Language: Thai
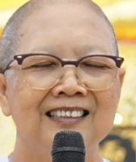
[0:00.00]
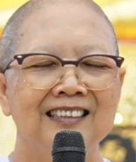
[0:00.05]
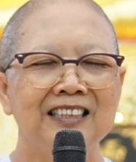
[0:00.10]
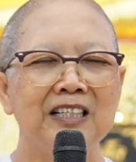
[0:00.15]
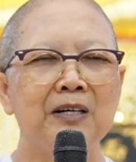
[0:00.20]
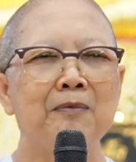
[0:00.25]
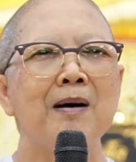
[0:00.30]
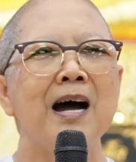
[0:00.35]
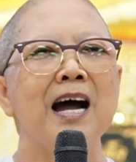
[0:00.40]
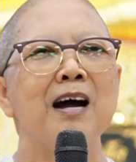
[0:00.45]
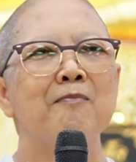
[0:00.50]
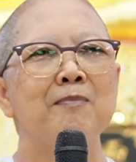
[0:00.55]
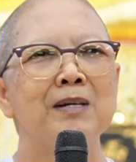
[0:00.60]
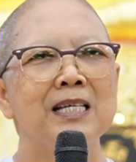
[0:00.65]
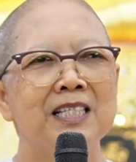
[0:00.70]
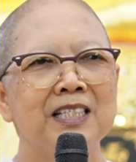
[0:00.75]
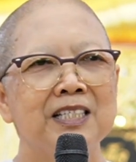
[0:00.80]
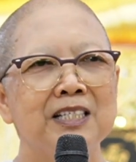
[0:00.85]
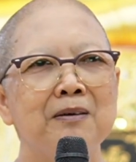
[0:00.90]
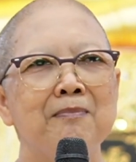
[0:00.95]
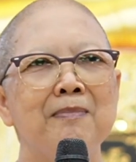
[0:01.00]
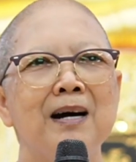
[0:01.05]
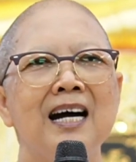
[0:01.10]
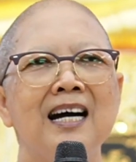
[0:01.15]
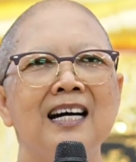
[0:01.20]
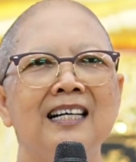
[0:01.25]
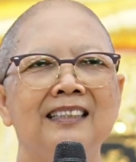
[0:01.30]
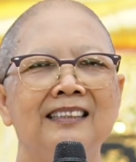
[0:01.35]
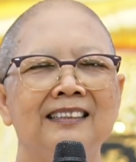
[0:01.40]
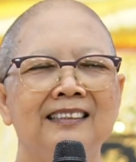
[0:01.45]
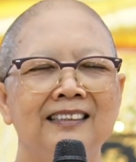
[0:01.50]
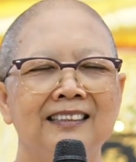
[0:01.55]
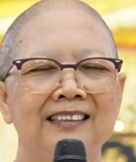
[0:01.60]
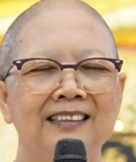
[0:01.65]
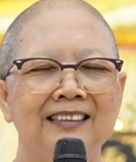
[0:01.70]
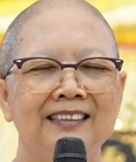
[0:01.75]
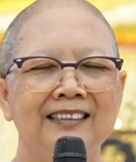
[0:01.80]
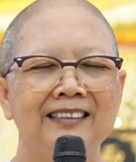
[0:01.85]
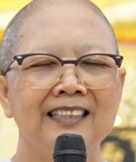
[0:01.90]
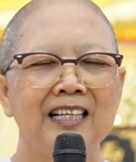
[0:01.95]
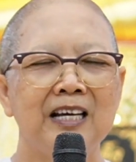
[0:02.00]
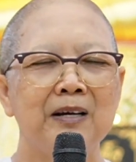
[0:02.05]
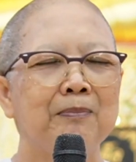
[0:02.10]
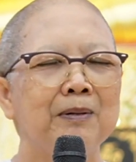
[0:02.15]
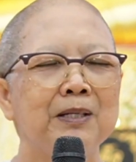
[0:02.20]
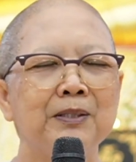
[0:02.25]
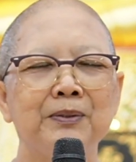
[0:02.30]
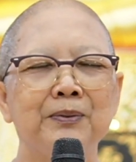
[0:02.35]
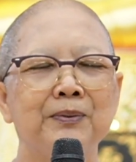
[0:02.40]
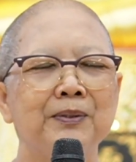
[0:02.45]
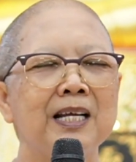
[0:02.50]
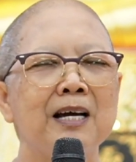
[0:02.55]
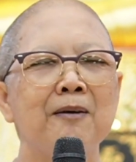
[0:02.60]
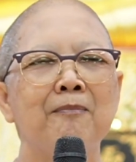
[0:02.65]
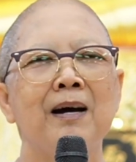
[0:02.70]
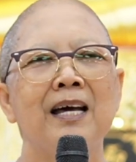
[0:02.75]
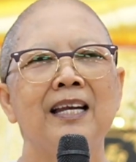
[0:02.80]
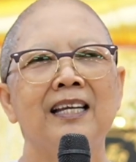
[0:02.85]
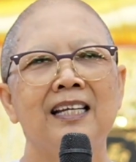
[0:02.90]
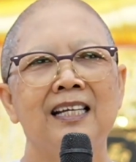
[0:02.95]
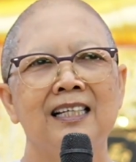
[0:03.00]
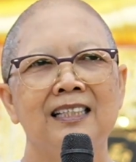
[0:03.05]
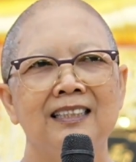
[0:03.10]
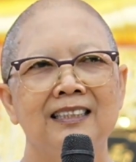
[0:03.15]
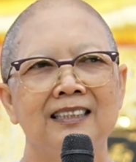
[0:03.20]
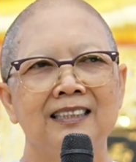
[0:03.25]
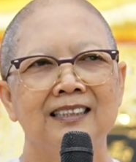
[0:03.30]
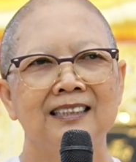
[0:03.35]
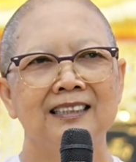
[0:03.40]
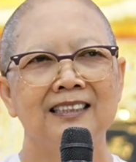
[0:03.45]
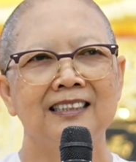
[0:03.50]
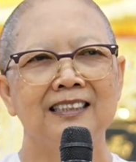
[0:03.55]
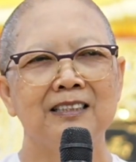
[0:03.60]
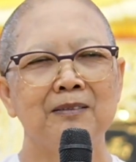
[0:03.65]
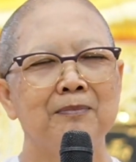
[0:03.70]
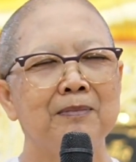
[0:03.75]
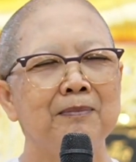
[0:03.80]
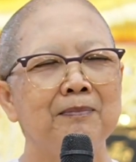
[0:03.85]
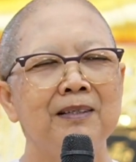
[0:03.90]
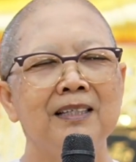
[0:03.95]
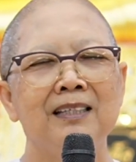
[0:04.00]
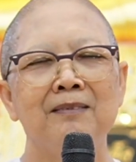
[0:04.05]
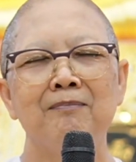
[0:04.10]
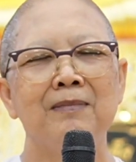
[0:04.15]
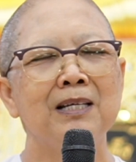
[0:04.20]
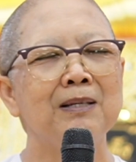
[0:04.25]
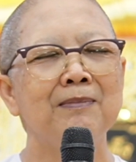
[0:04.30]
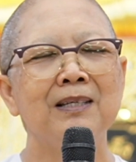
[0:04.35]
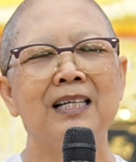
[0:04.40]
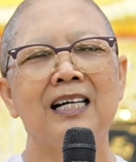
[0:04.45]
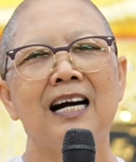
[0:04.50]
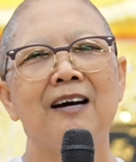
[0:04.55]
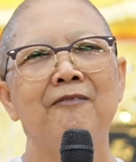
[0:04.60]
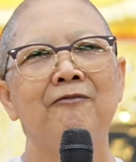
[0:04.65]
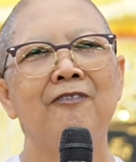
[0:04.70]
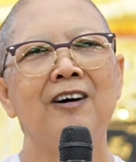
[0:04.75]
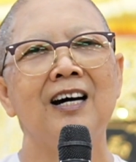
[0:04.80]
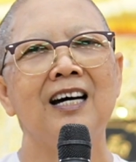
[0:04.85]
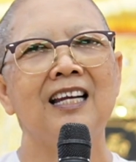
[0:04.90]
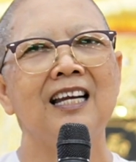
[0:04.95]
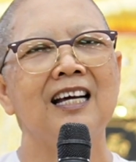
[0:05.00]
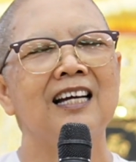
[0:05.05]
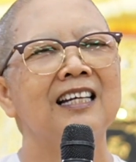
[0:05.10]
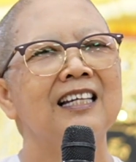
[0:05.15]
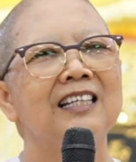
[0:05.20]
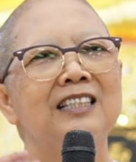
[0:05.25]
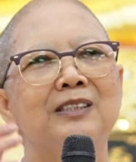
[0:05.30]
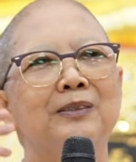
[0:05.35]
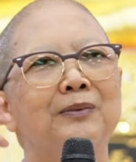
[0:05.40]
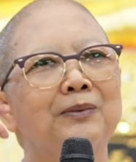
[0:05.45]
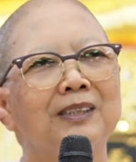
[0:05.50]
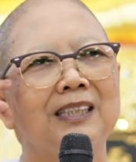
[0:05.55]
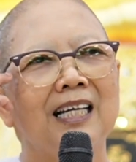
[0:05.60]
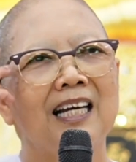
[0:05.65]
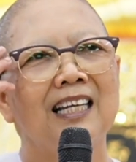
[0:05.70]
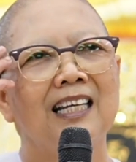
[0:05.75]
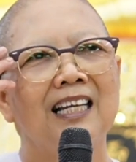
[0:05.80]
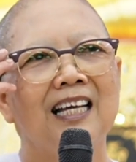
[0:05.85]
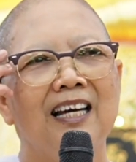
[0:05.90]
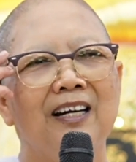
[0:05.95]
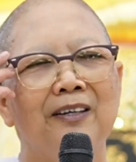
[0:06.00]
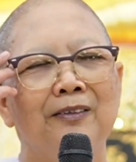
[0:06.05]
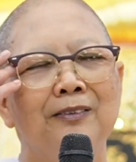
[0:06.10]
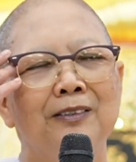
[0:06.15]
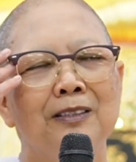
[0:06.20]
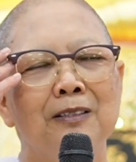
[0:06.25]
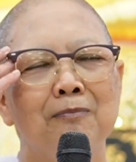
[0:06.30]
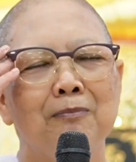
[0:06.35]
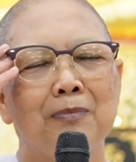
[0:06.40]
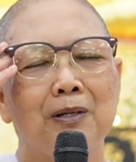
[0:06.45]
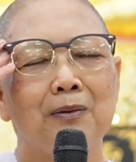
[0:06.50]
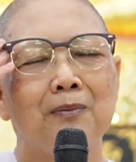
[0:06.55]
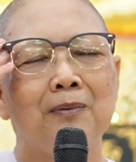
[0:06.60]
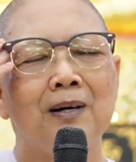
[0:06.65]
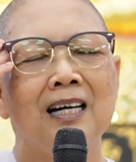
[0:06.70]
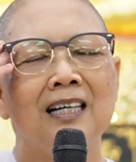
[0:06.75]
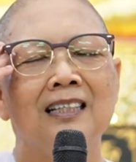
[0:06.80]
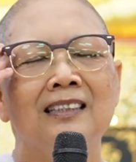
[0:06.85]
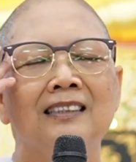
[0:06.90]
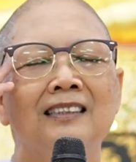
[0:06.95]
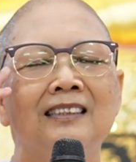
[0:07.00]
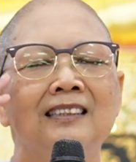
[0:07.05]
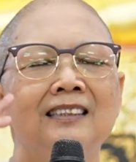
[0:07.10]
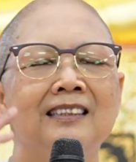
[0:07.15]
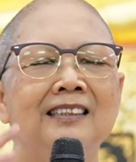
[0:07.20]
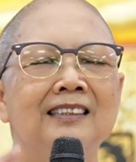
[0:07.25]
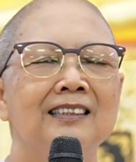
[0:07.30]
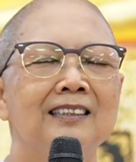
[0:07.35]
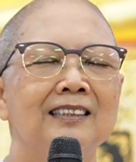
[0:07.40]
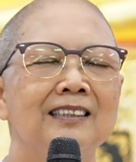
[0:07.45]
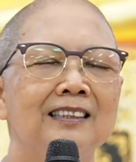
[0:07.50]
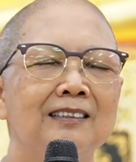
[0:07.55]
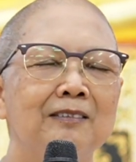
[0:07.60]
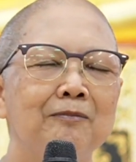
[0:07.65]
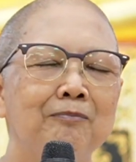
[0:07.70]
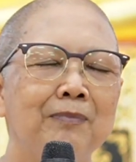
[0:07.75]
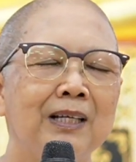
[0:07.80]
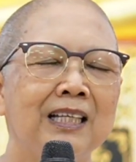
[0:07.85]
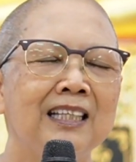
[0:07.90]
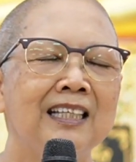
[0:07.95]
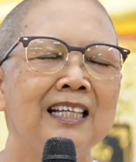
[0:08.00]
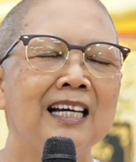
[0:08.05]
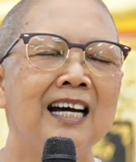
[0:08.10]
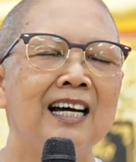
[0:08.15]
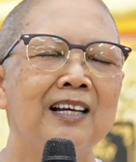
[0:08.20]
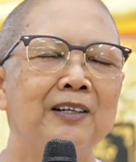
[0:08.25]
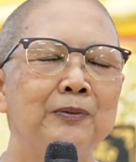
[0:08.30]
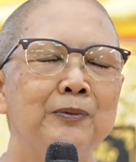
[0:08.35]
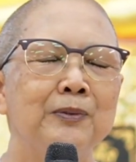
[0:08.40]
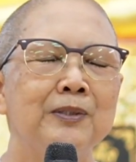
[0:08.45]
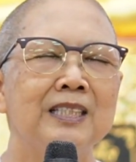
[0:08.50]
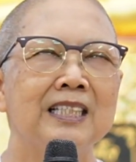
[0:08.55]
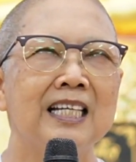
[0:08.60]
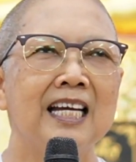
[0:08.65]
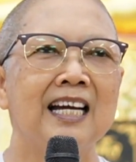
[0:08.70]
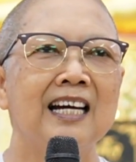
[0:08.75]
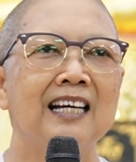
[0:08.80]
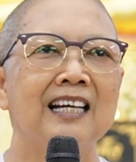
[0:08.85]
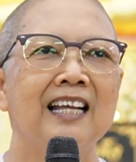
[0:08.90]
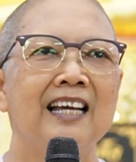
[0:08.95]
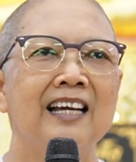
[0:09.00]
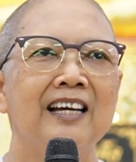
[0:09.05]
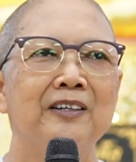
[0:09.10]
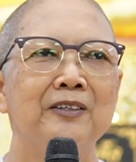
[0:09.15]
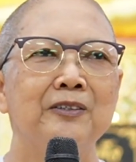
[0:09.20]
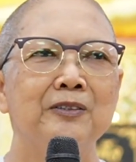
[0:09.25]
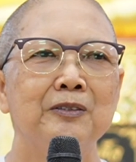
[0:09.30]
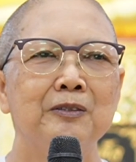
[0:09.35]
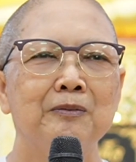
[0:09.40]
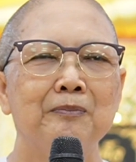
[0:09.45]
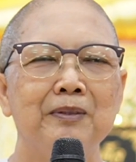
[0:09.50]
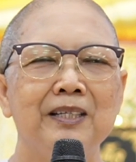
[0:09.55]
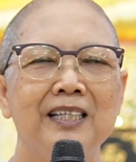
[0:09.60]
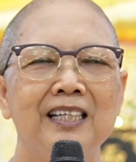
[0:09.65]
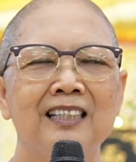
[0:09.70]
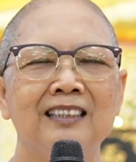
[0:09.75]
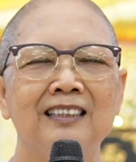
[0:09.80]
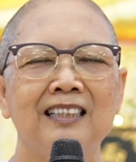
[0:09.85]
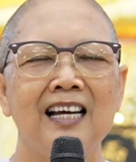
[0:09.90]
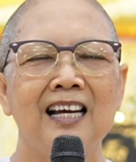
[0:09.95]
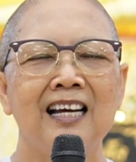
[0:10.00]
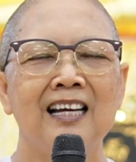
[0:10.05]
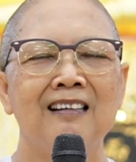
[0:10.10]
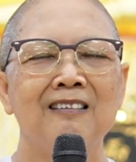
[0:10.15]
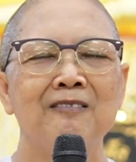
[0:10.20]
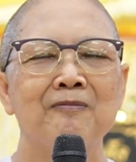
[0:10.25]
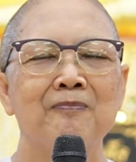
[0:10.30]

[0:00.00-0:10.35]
เชื่อบ้างไม่เชื่อบ้างแต่พระโสดาบันเนี่ยจะไม่มีคำว่าลังเลสงสัยแล้วเพราะว่าปัญญารู้แจ้งแล้วเพียงแต่